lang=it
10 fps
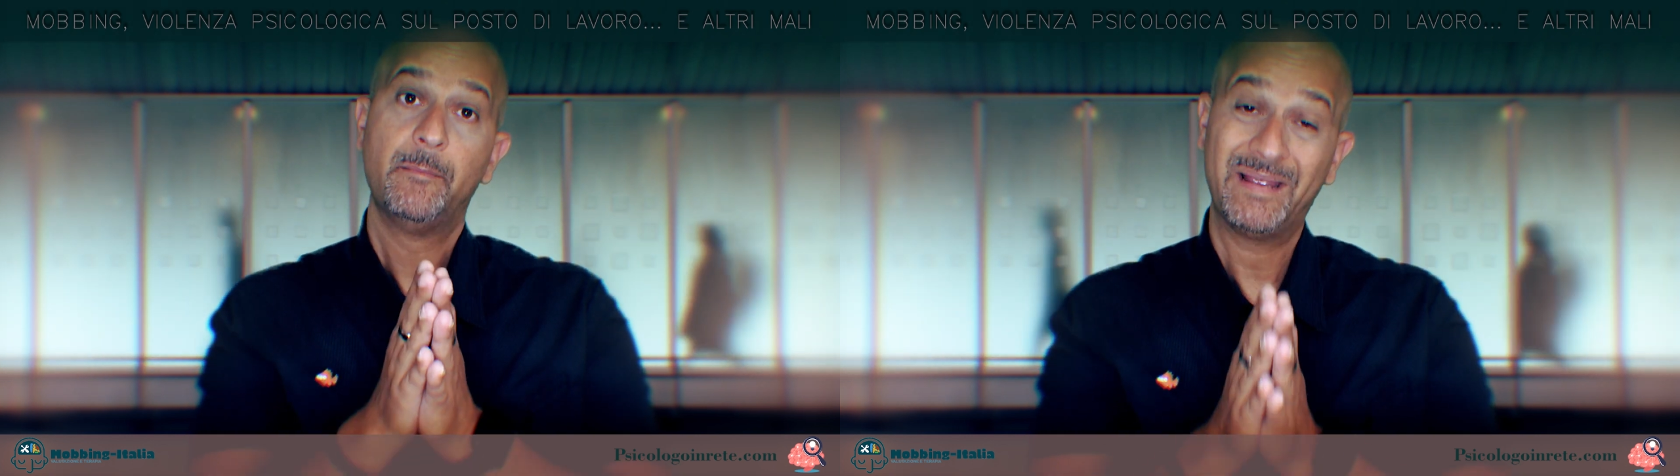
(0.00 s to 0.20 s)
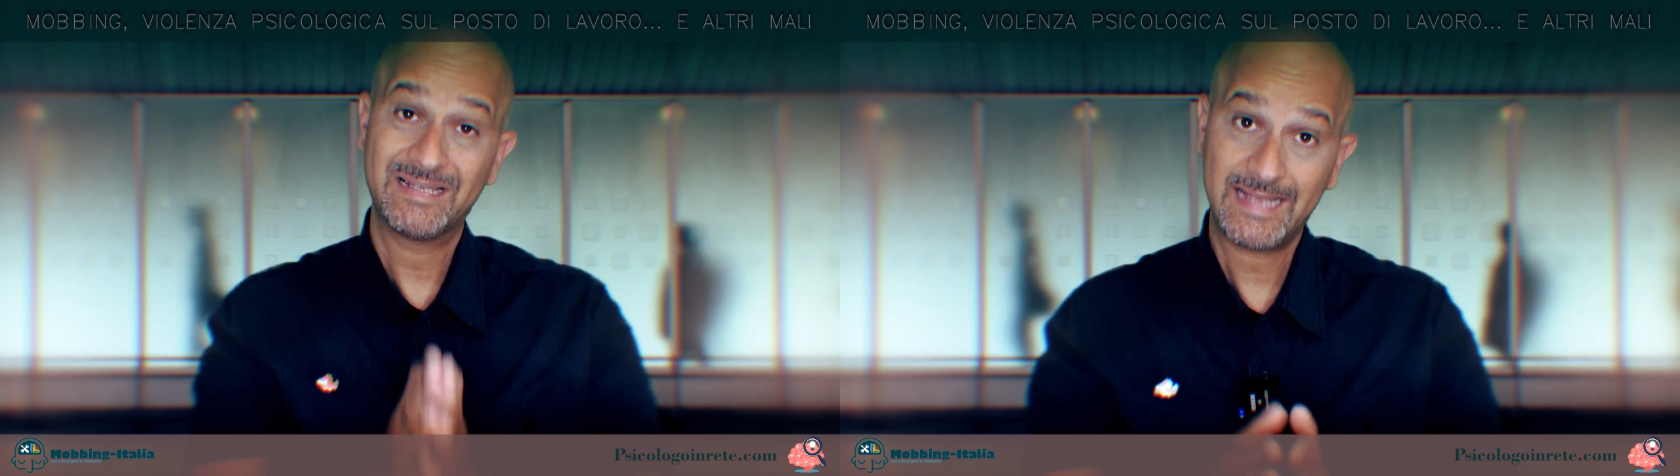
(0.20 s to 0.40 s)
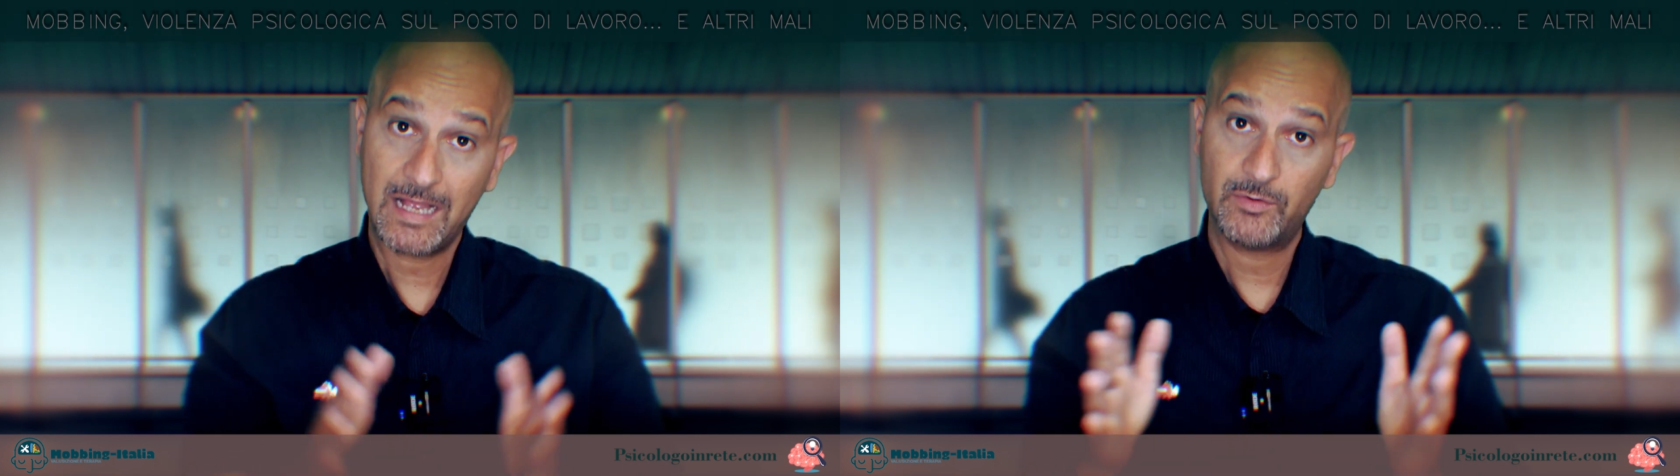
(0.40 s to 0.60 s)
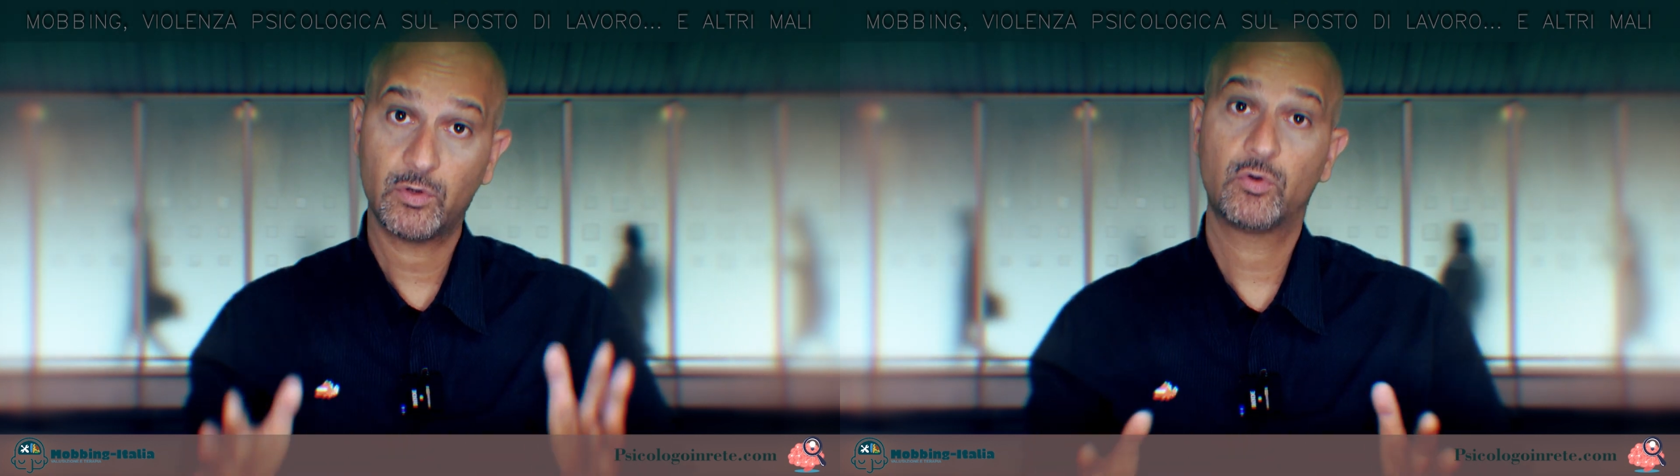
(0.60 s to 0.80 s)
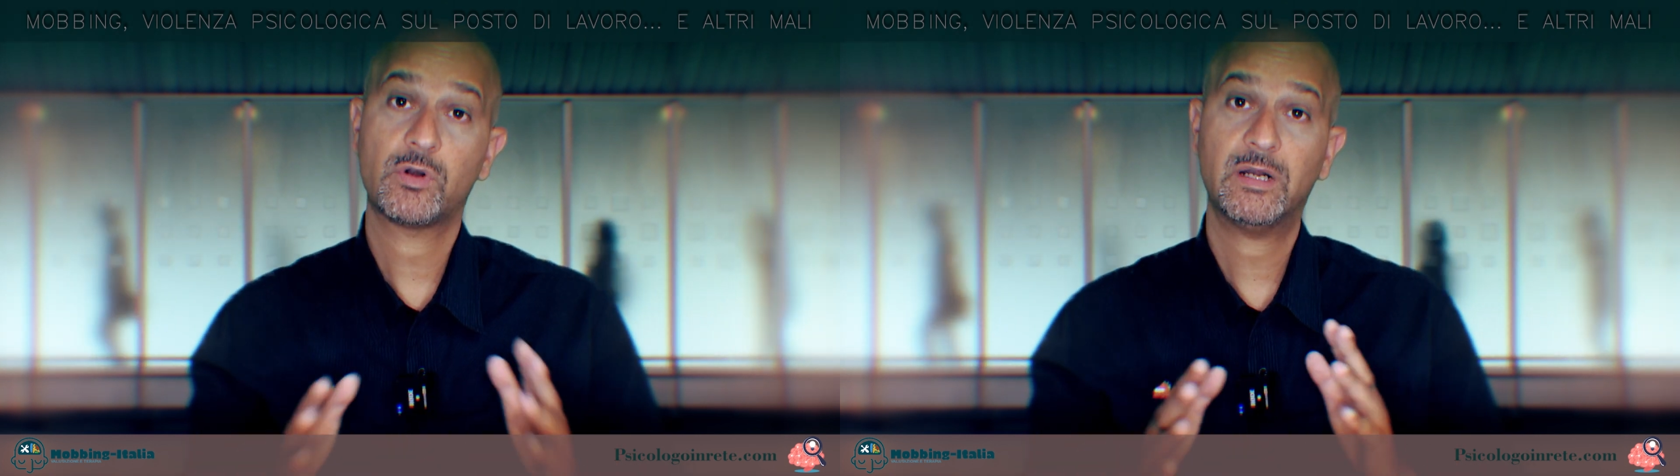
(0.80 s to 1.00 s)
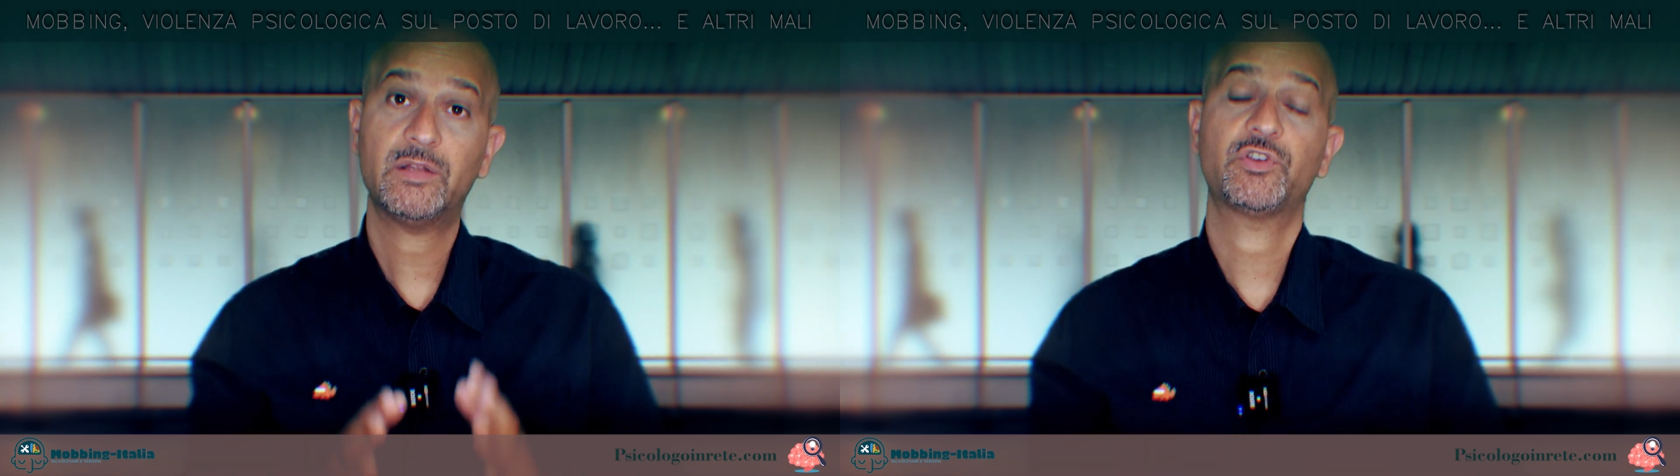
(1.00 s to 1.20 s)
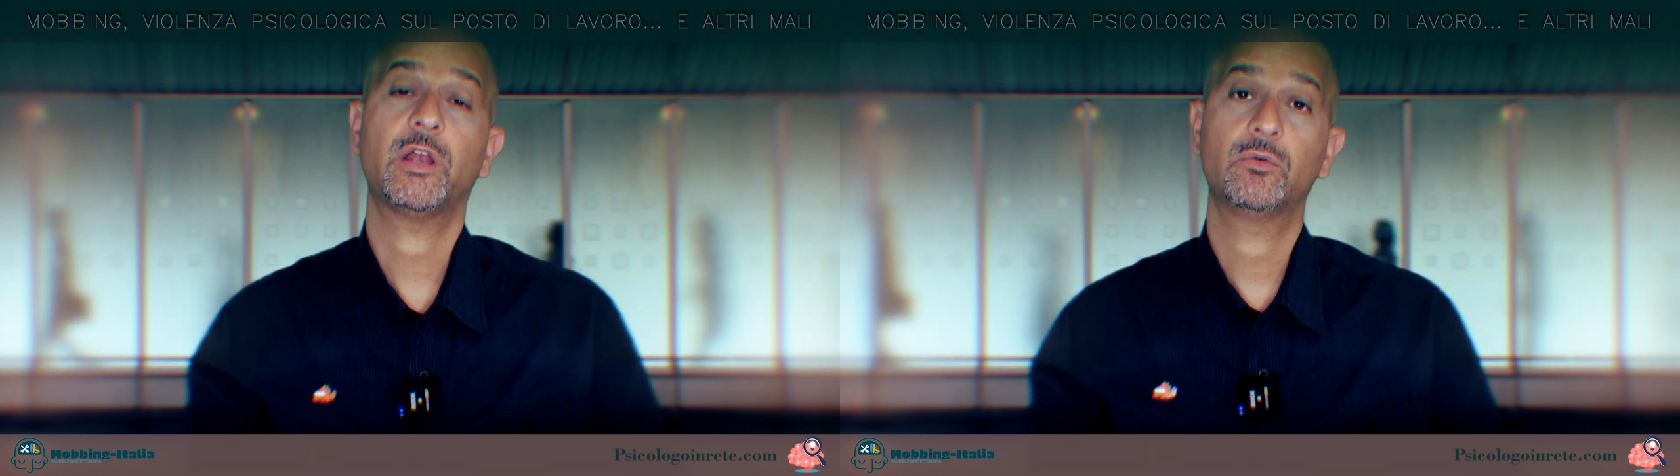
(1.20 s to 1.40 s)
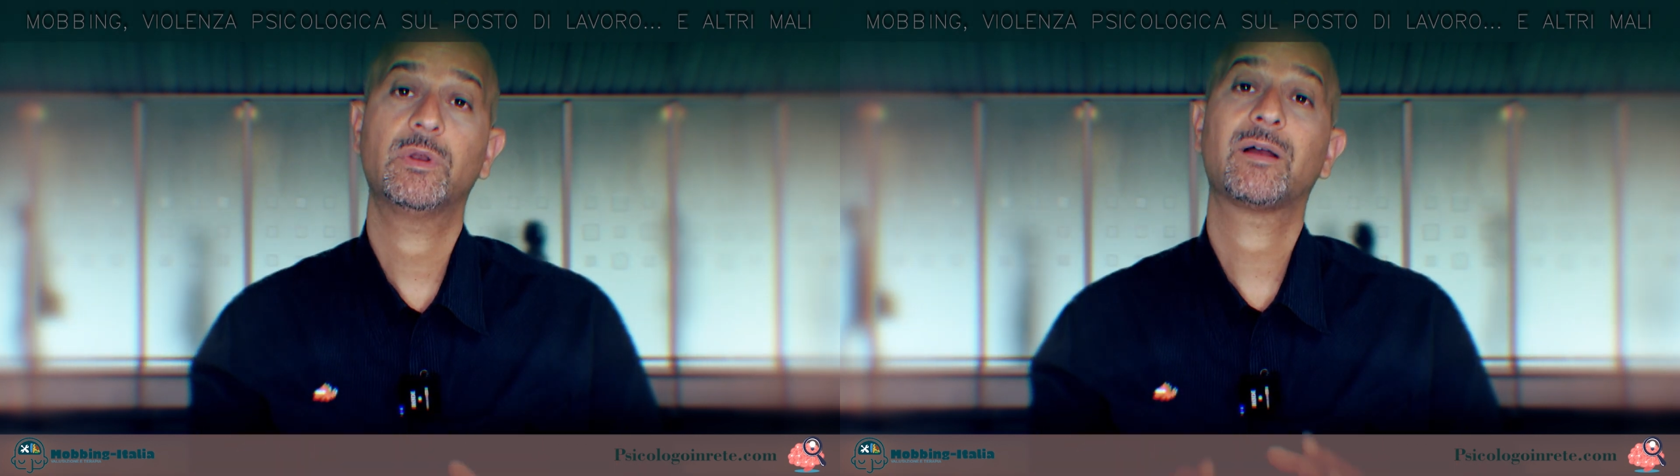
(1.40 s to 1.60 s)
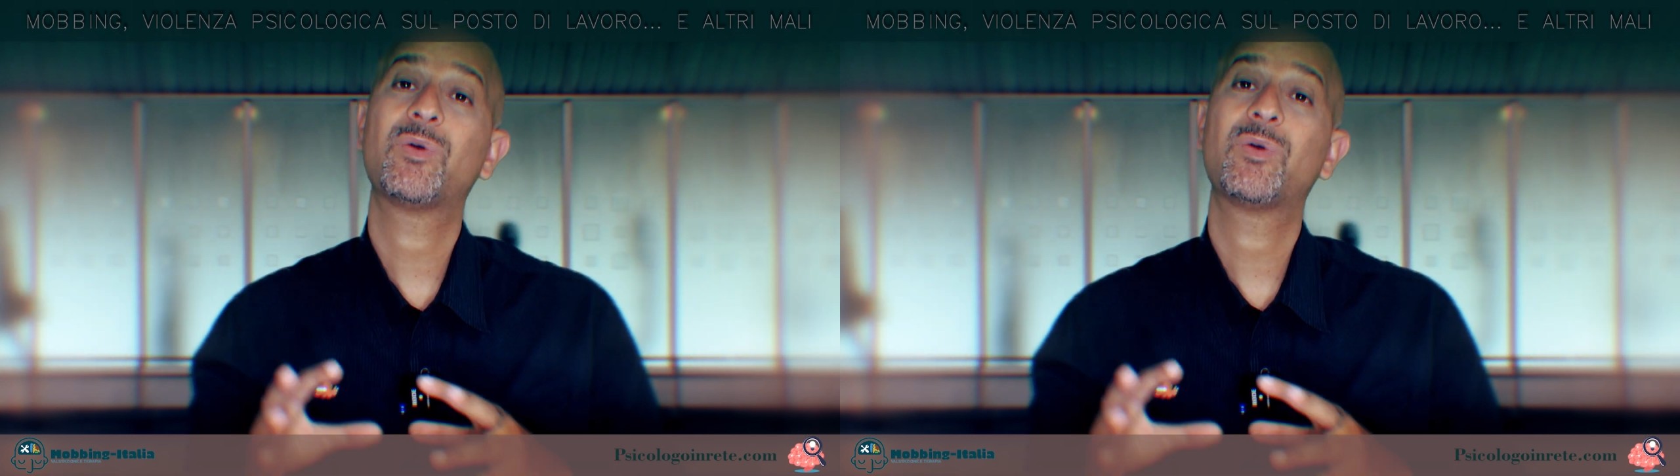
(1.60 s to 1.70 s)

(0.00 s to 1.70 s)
Pensando ancora alla cellula,